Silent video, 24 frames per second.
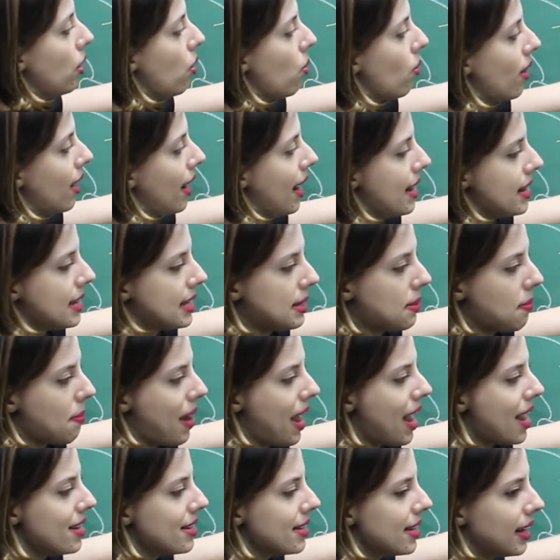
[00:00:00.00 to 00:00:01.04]
não cresce
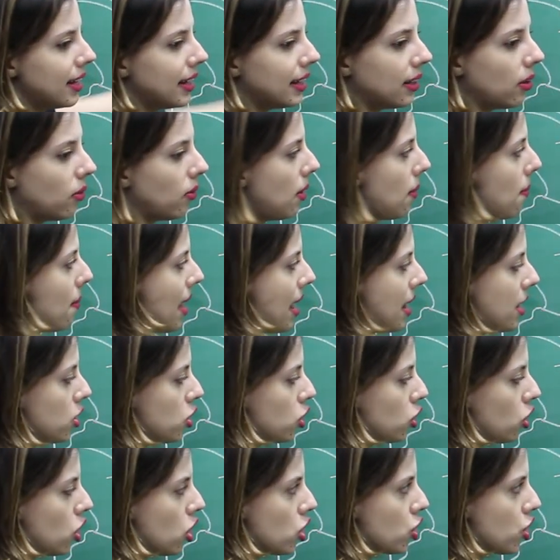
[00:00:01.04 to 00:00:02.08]
mais, ele não libera
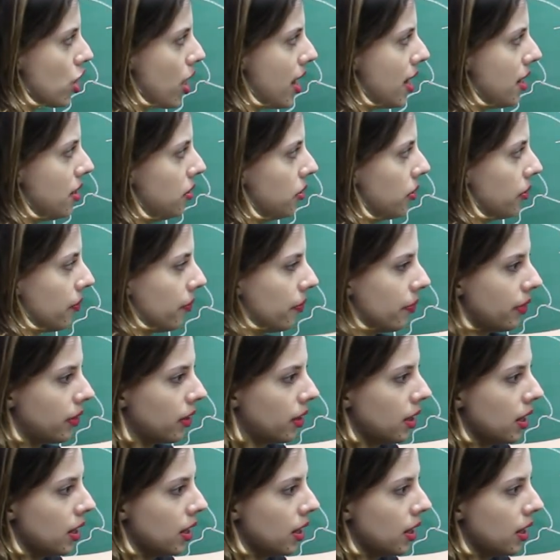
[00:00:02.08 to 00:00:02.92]
estrogênio.